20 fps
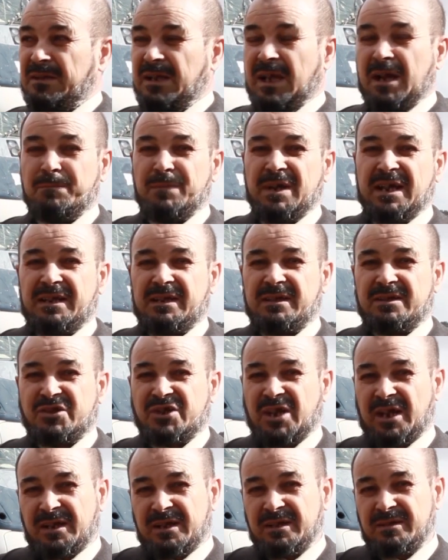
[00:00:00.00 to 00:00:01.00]
أعمال
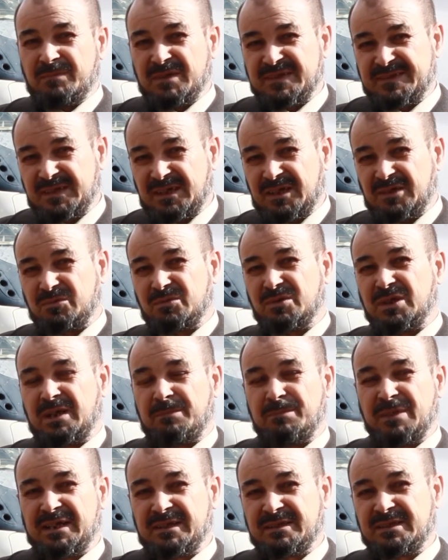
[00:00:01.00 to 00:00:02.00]
شق المسار
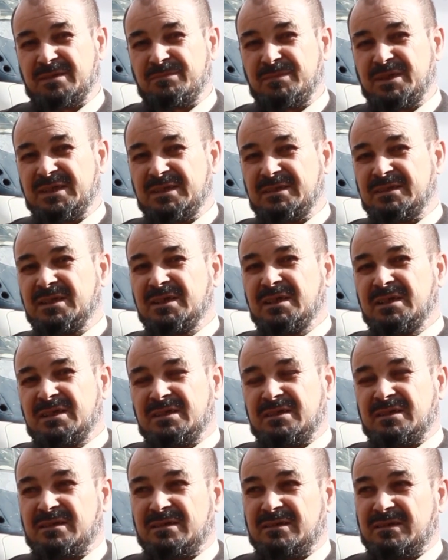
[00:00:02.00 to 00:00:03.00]
وأعمال التمهيد
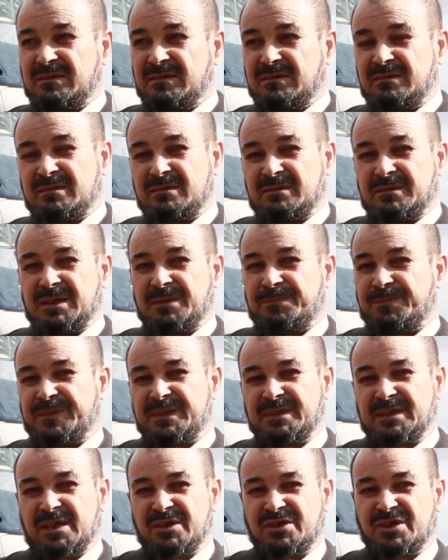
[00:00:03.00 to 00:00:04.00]

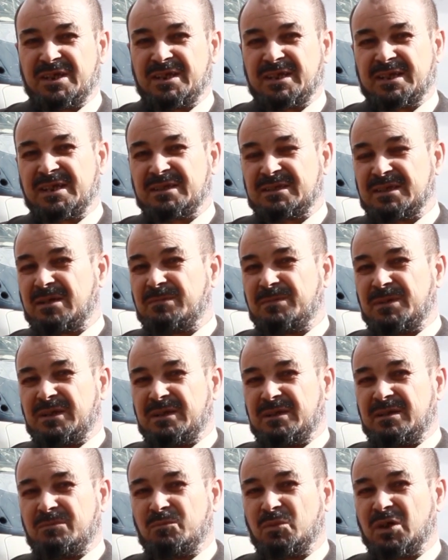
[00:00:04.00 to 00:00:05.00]
نفذتها الشركات قبل
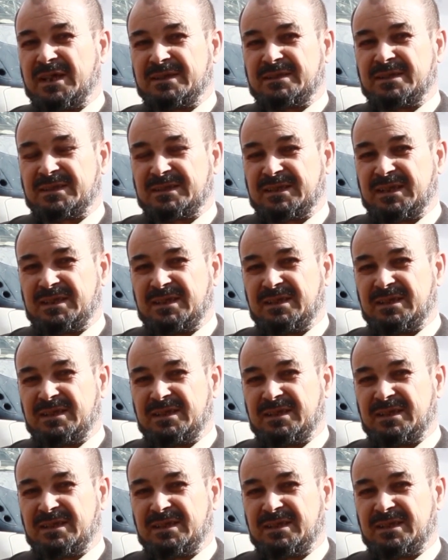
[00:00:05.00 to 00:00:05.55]
مغادرتها